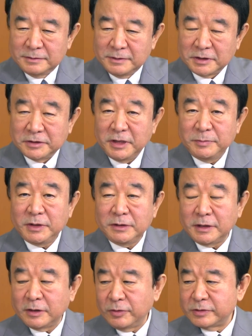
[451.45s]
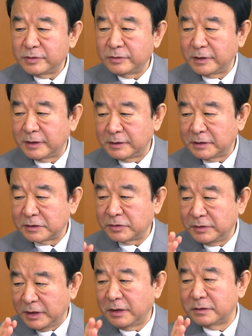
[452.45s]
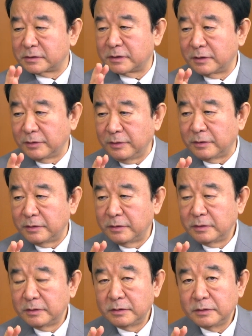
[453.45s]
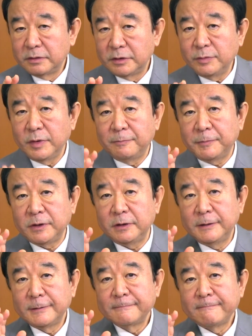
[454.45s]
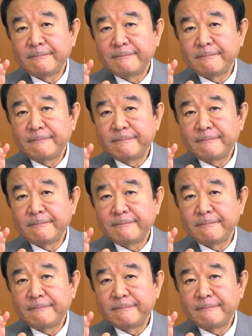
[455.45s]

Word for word: なんか嫌味に聞こえそうで多少嫌なんですけれど、でもやっぱり